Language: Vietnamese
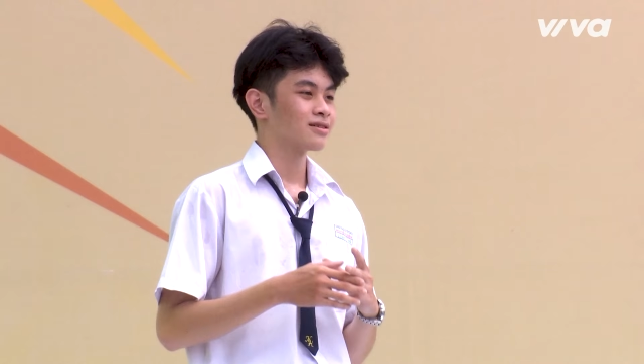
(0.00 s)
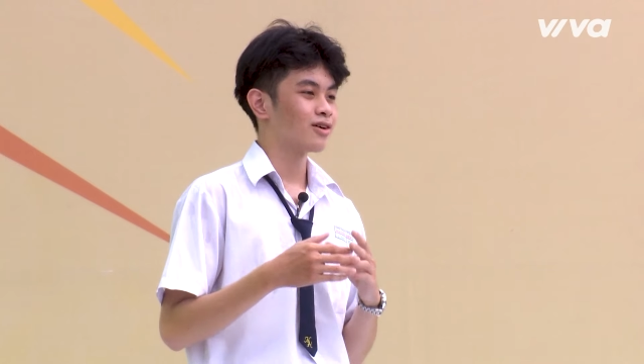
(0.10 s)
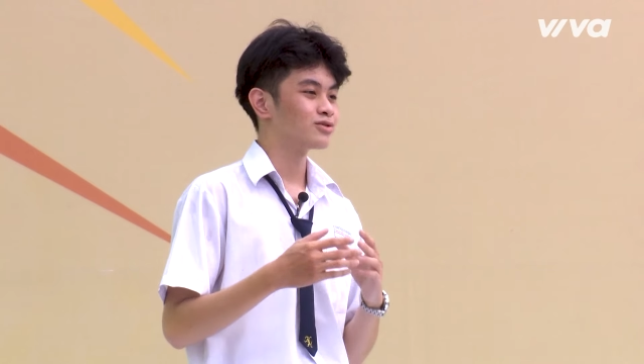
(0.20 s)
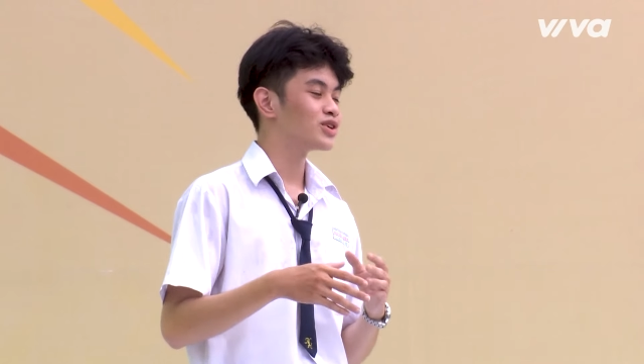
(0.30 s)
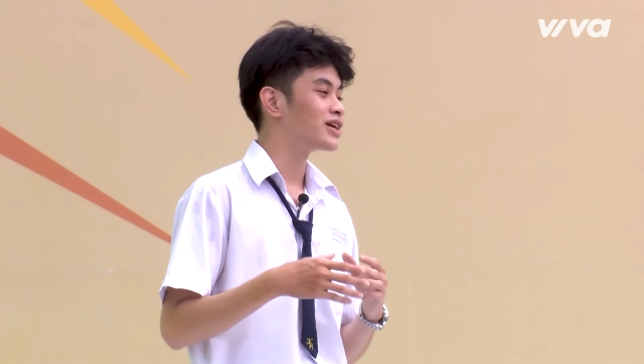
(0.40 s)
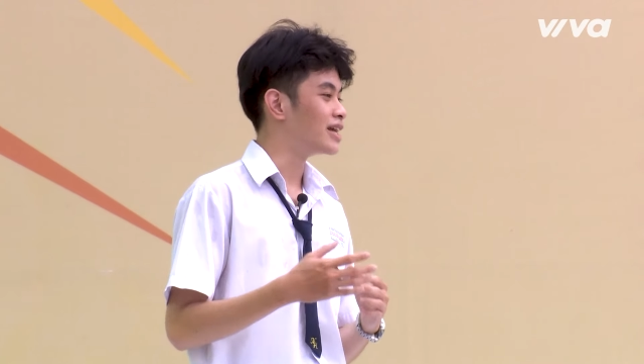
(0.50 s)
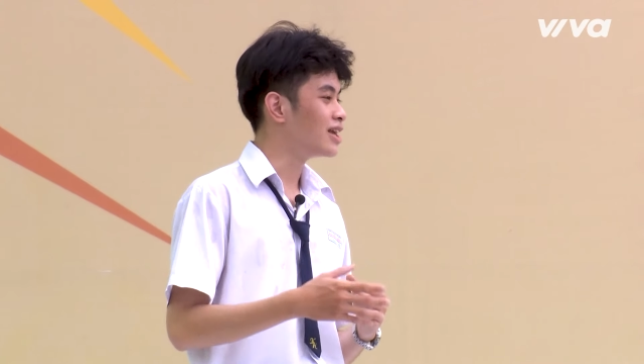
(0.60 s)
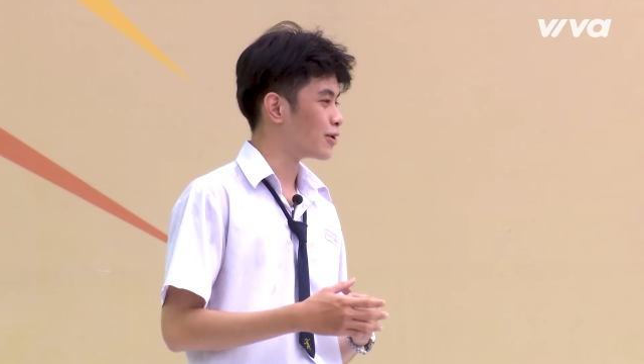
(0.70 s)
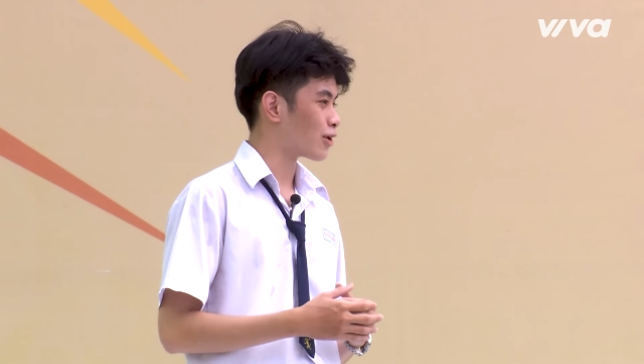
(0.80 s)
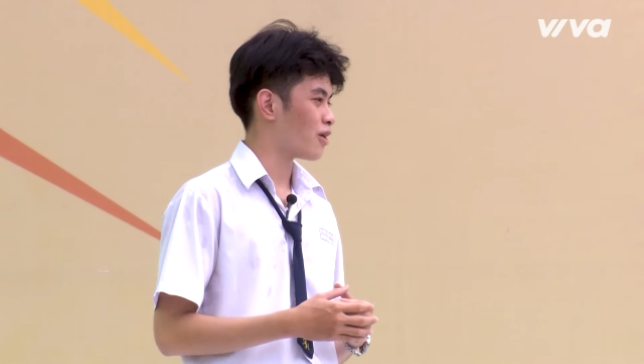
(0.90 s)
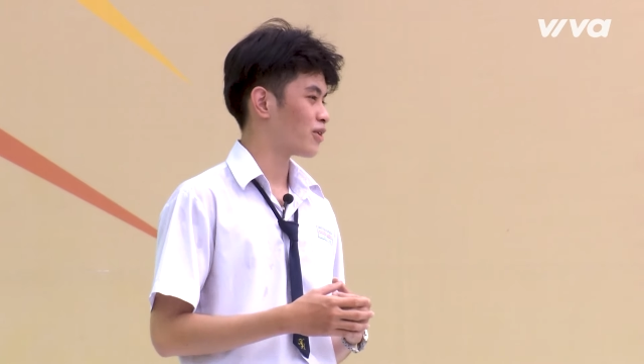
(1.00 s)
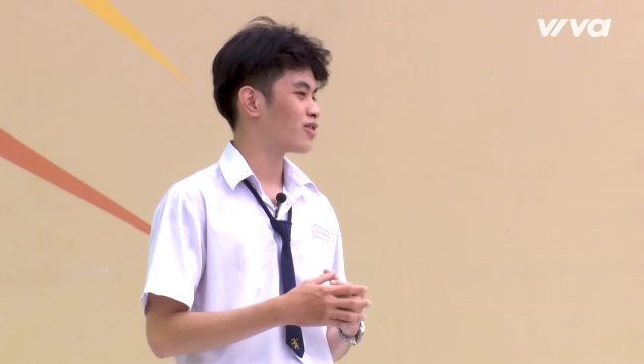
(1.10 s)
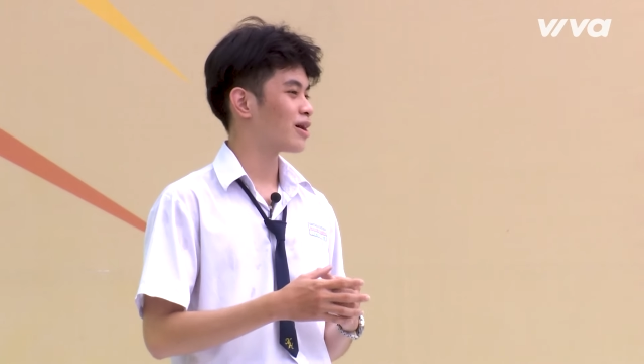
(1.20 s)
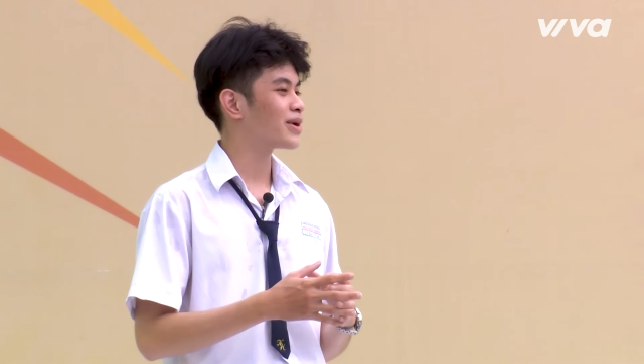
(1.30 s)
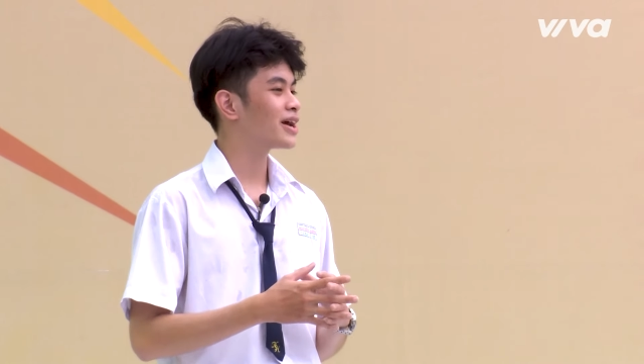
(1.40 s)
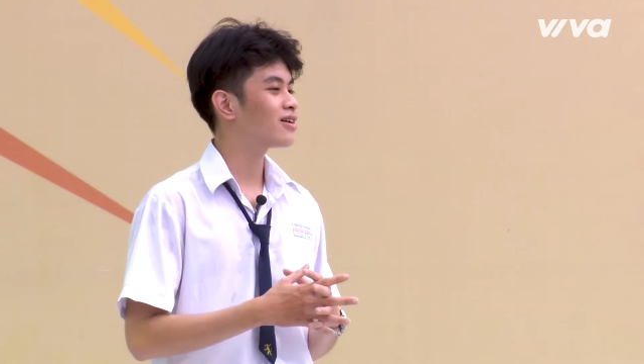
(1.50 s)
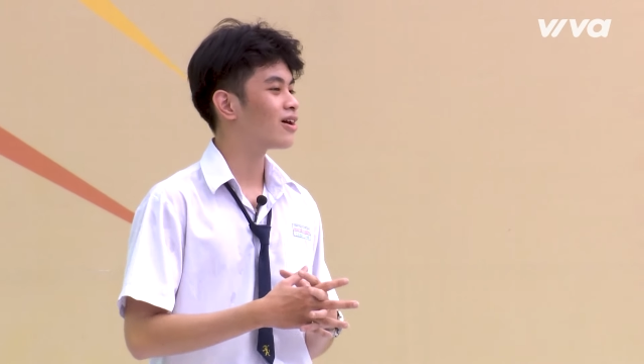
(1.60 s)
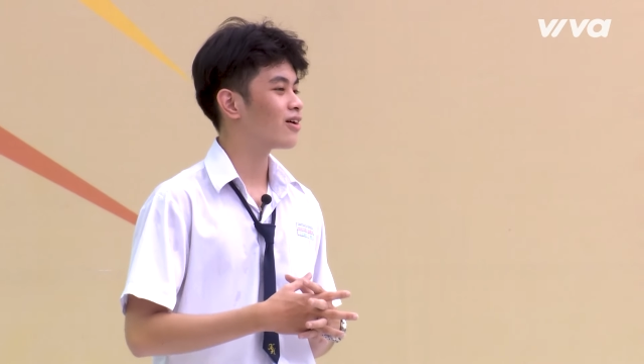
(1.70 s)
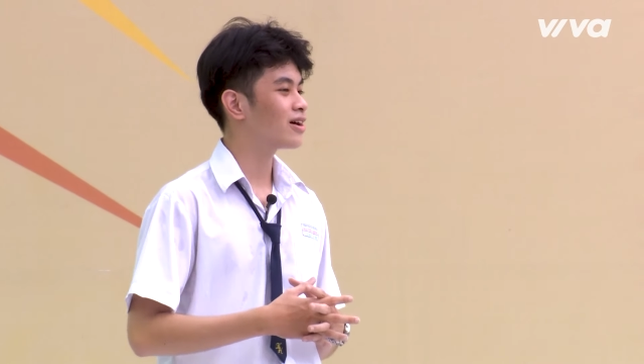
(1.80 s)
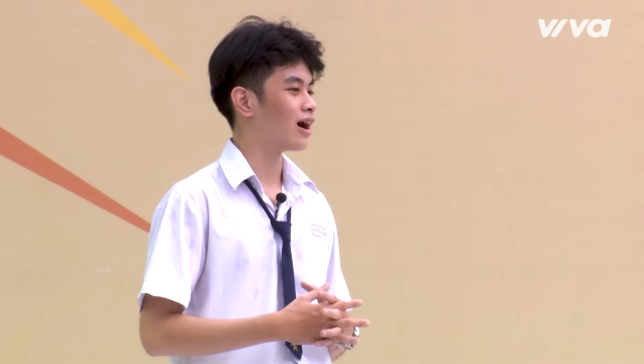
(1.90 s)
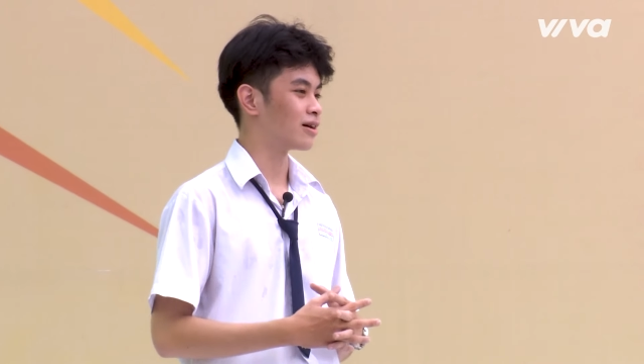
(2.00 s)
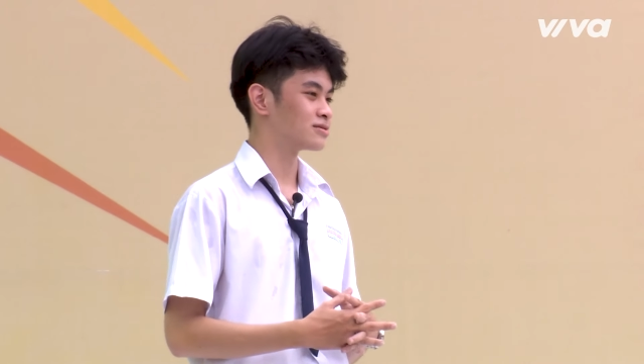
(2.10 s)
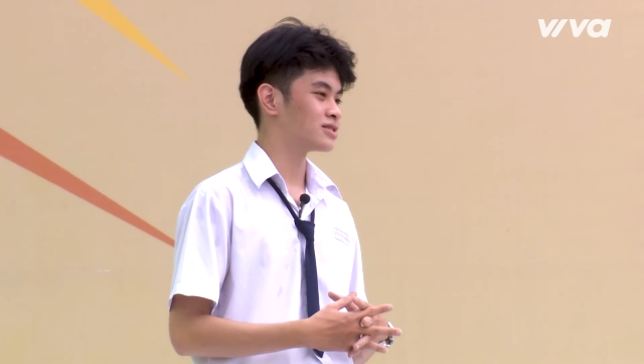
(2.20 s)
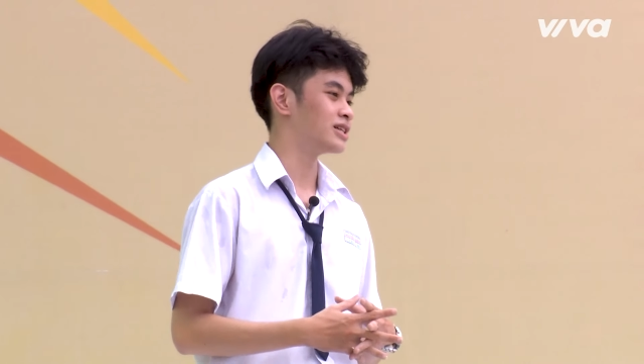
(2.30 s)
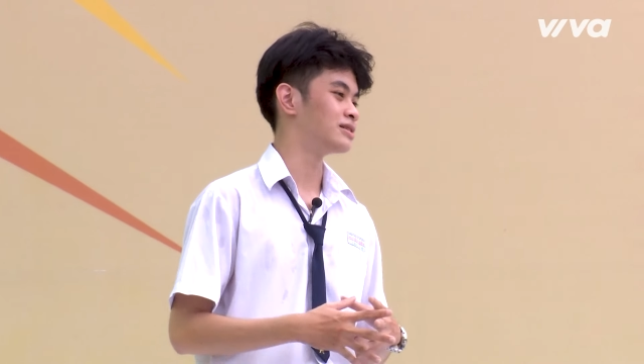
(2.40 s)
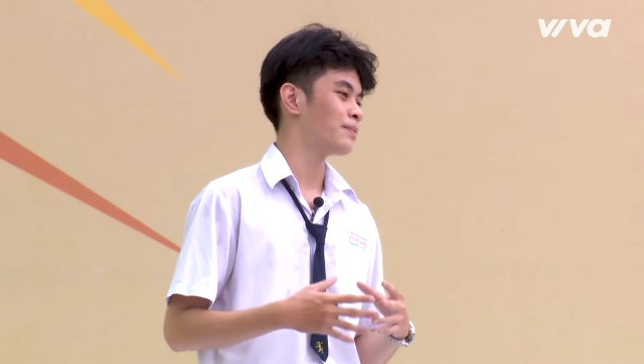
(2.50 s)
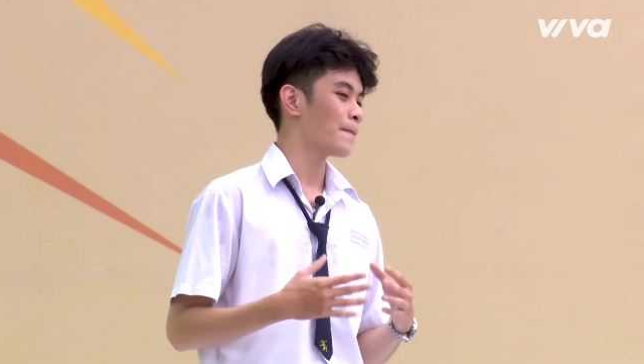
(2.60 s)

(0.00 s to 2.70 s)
con suy nghĩ nhiều rồi và con cảm thấy rất là hối hận thì